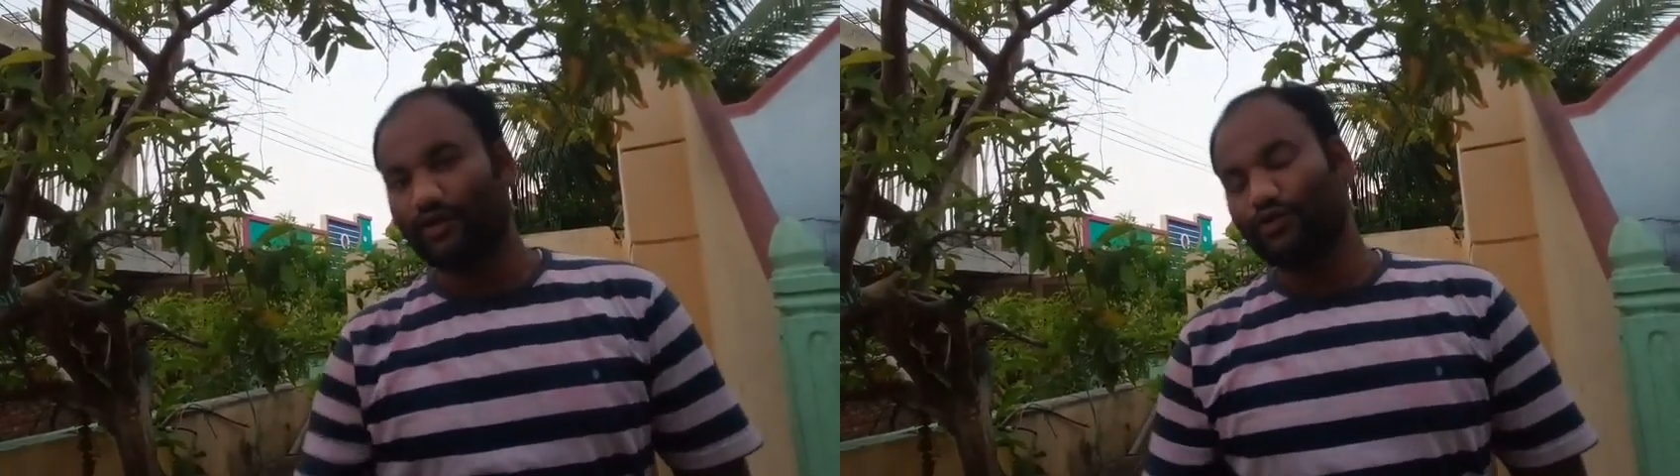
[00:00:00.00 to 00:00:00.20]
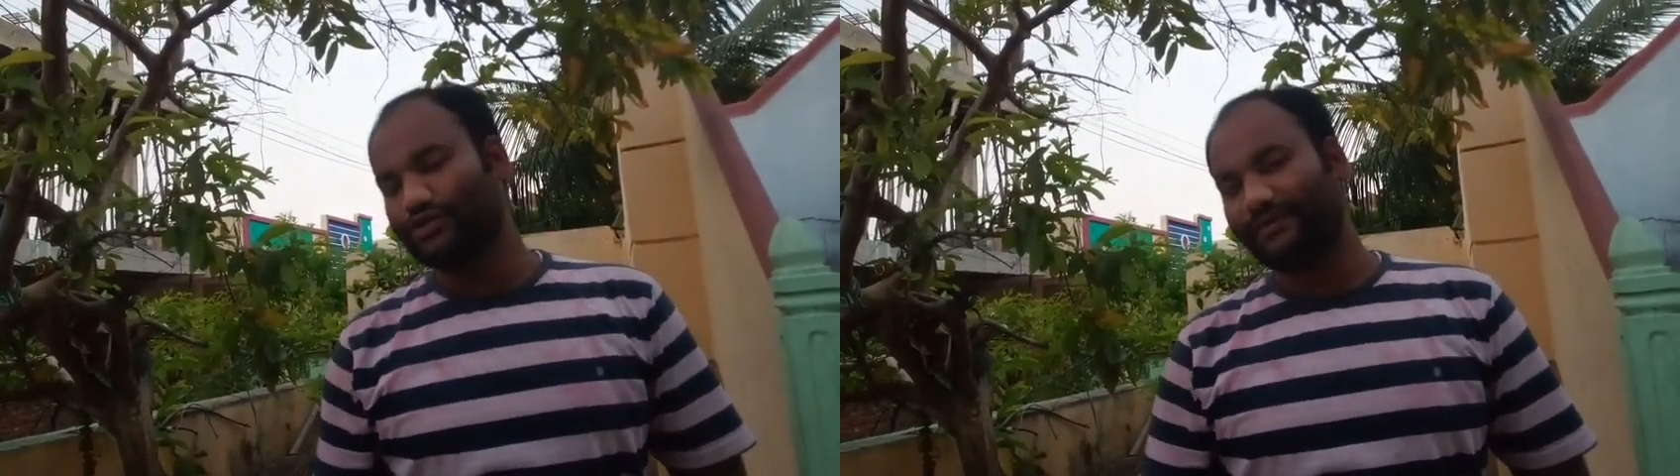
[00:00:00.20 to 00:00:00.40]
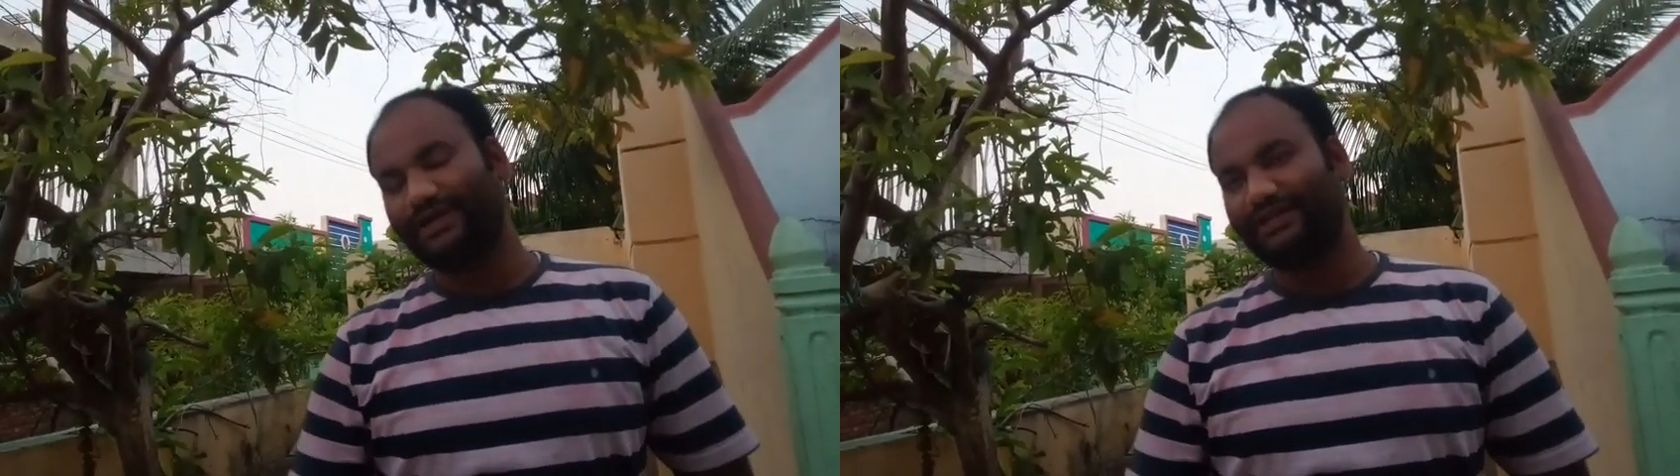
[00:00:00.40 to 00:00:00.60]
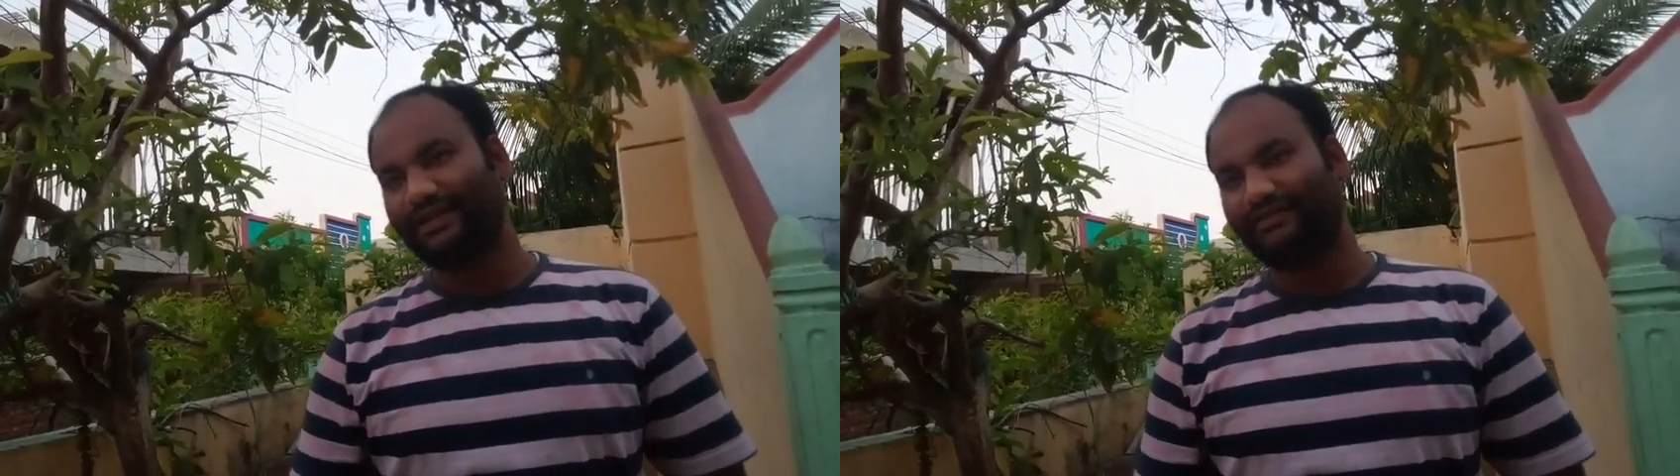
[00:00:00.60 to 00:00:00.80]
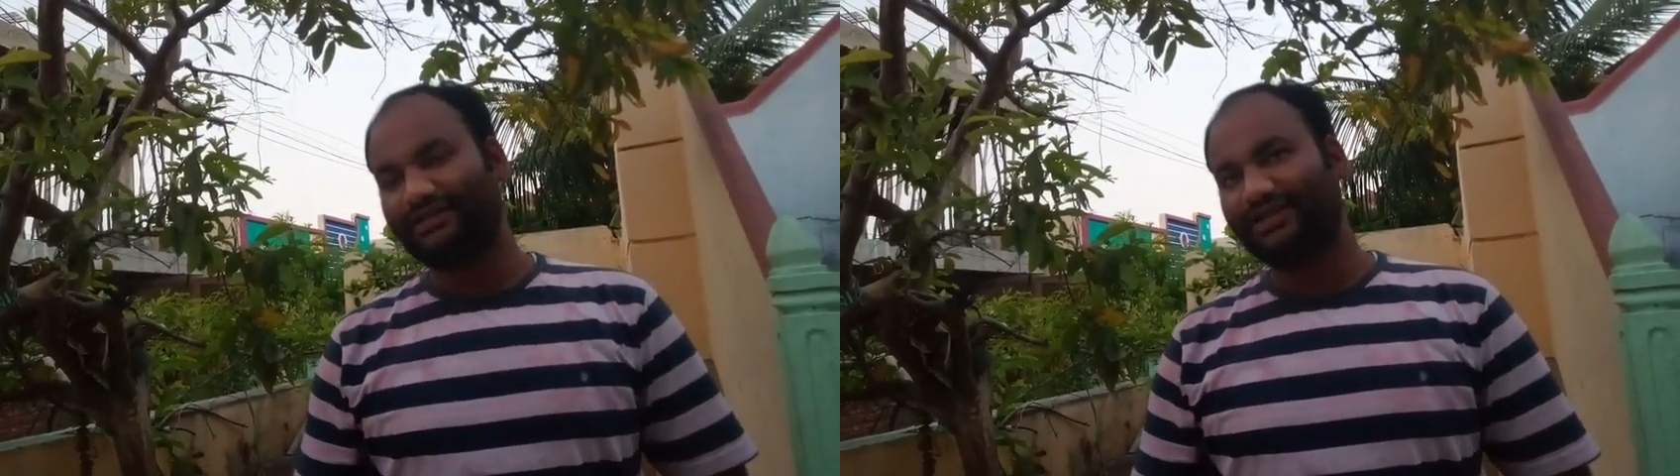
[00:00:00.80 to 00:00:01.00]
కూర్చోబెట్టిన
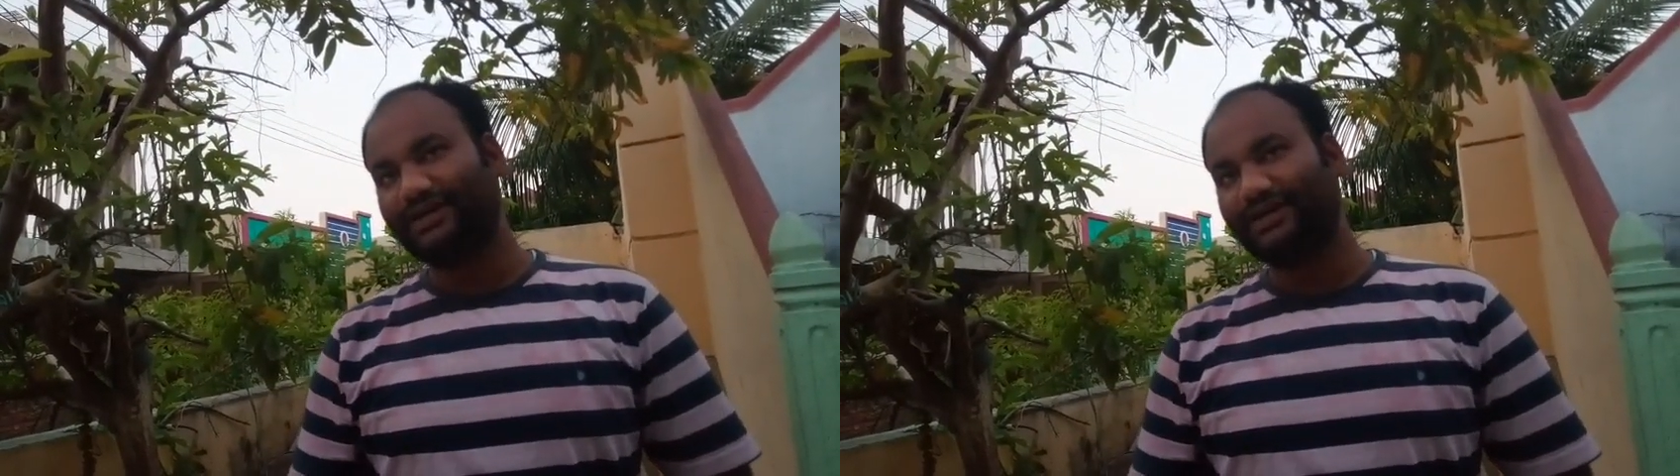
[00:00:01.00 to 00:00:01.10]
తర్వాత